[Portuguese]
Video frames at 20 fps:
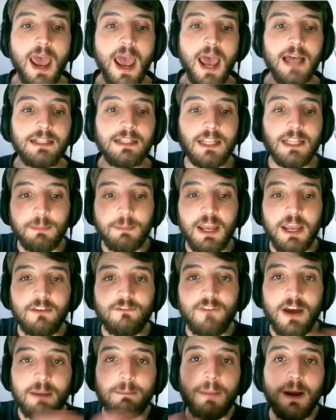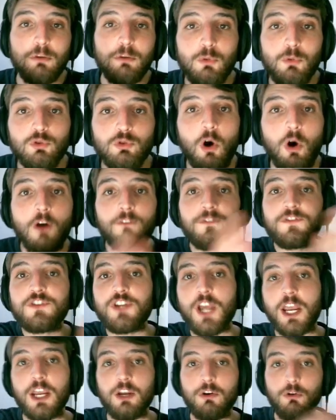Ela também vai para o mundo
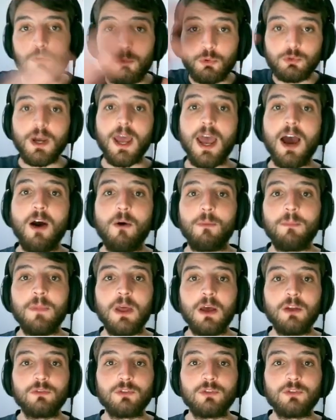off-chain, o mundo real.